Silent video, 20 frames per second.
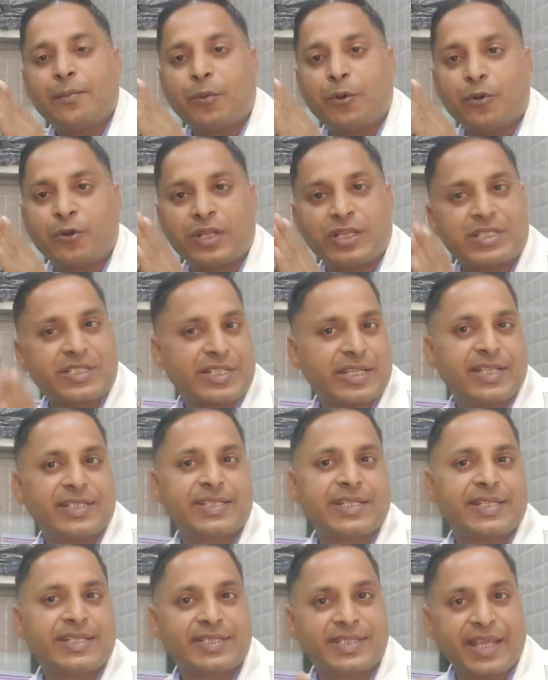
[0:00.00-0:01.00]
पौने छः
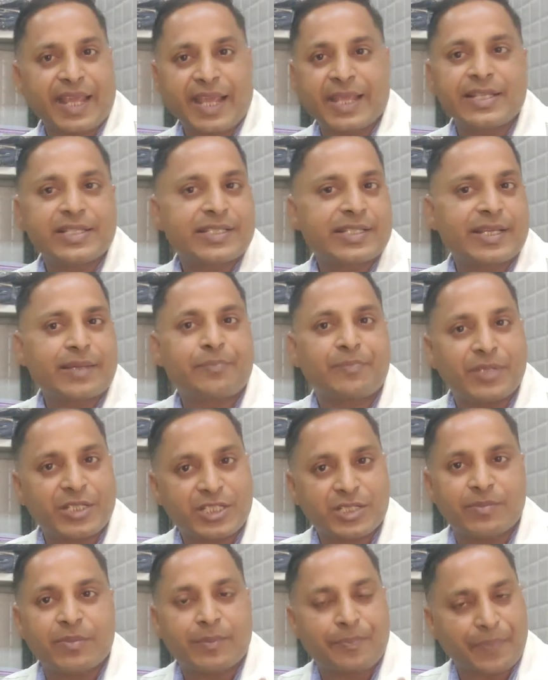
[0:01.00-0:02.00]
से छः इंच के
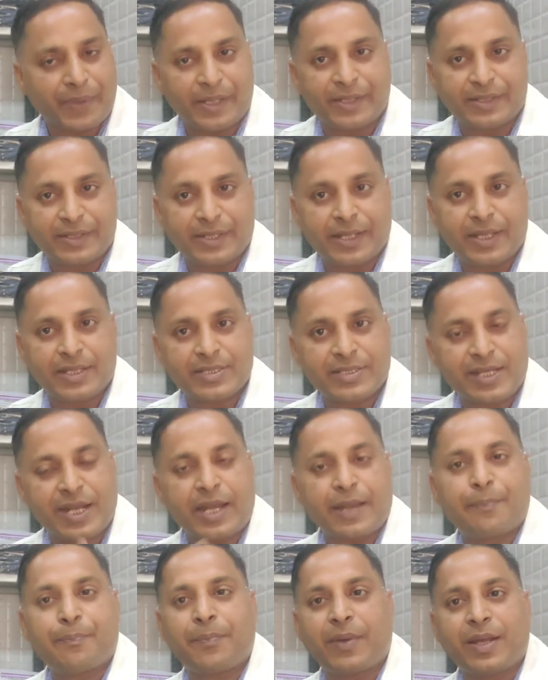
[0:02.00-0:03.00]
बीच में पहनता है
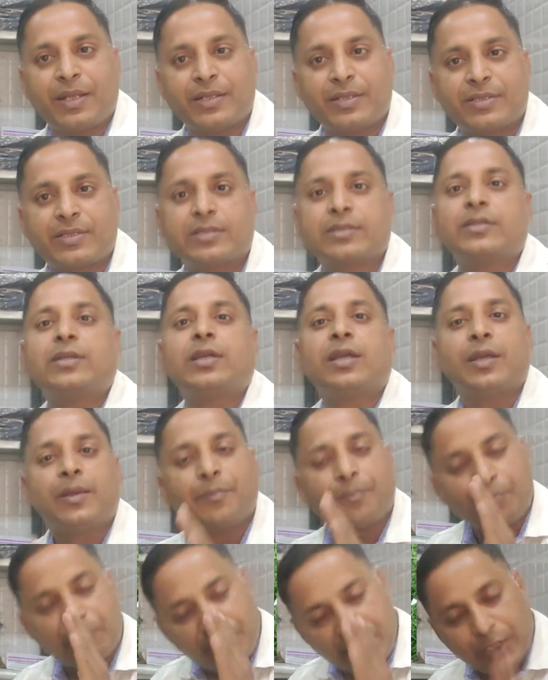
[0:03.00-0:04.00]
साढ़े पाँच
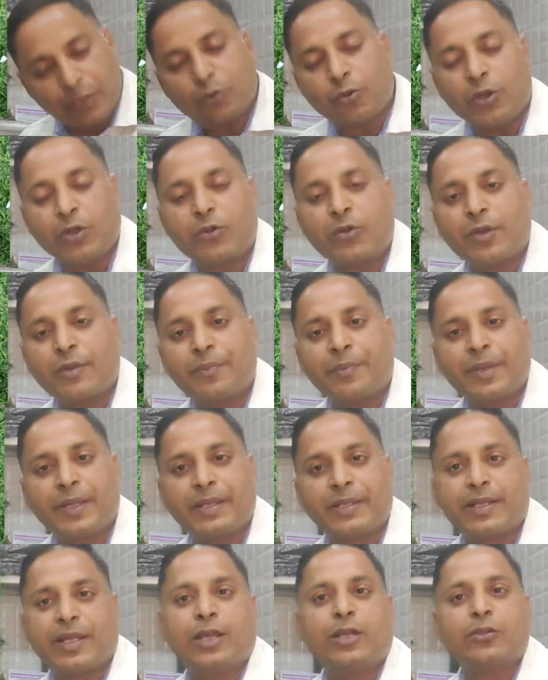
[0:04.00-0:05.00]
भी कोई कोई
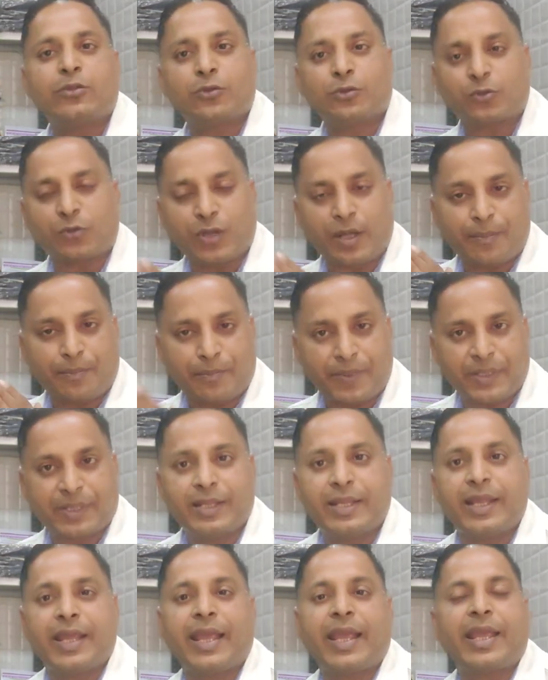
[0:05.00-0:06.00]
पहनता है जो थोड़ा
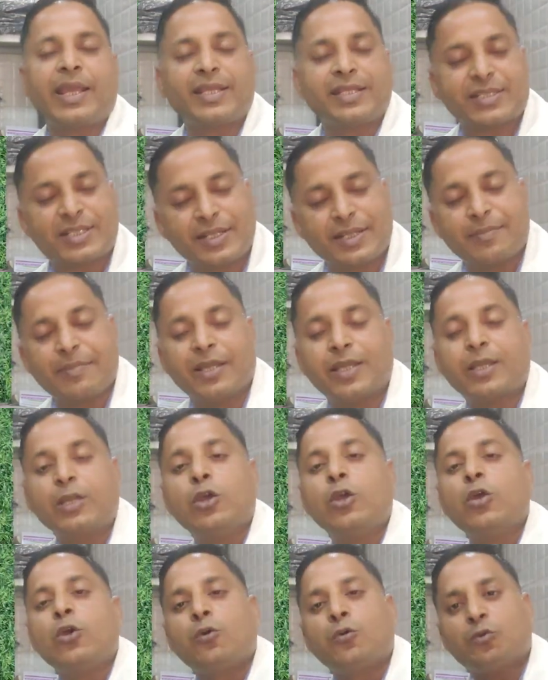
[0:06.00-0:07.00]
पतले हैं इसलिए में
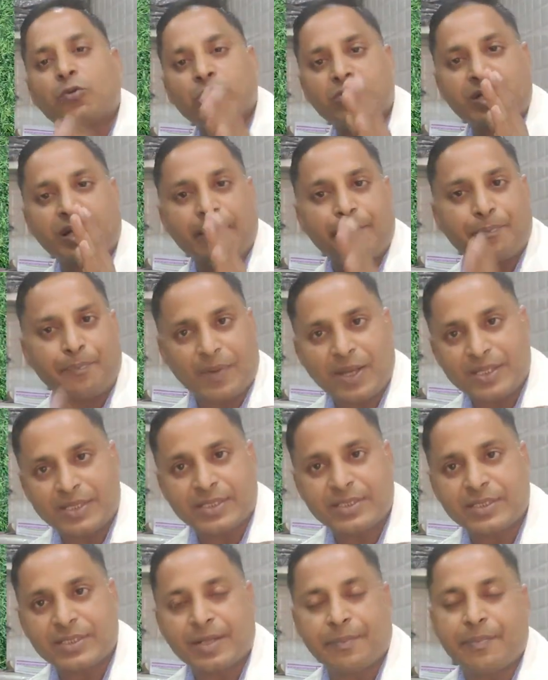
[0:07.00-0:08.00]
वो साढ़े पाँच
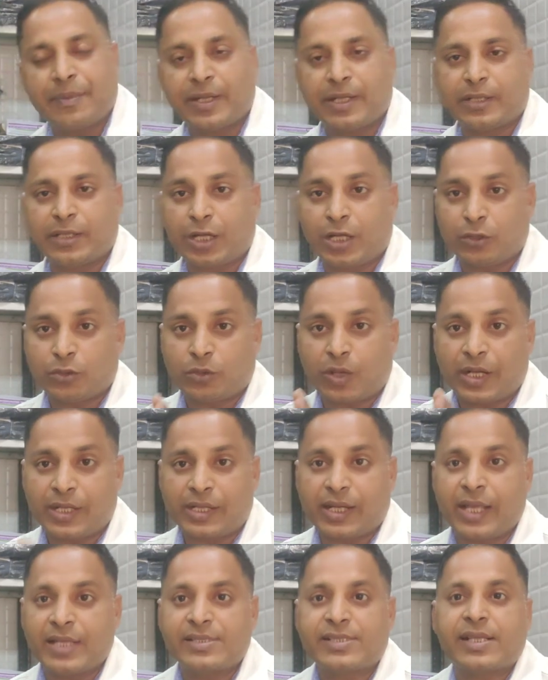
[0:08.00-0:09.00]
इंच का बैठता है तो
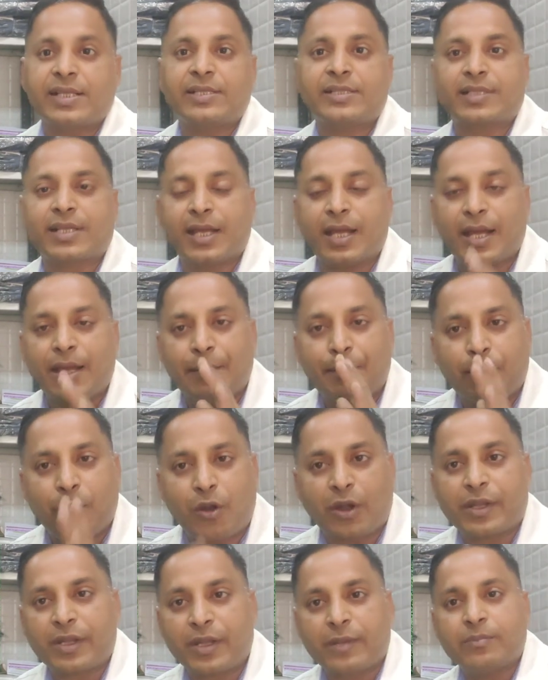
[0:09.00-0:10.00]
अट्ठाईस साइज का आप
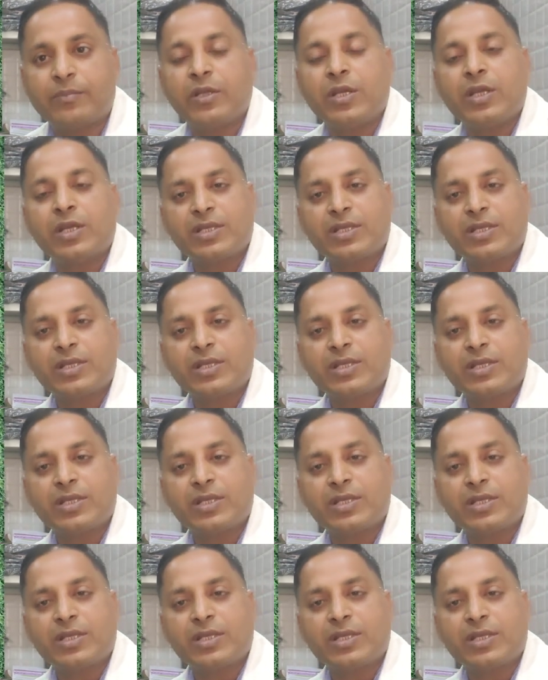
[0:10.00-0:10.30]
बॉटम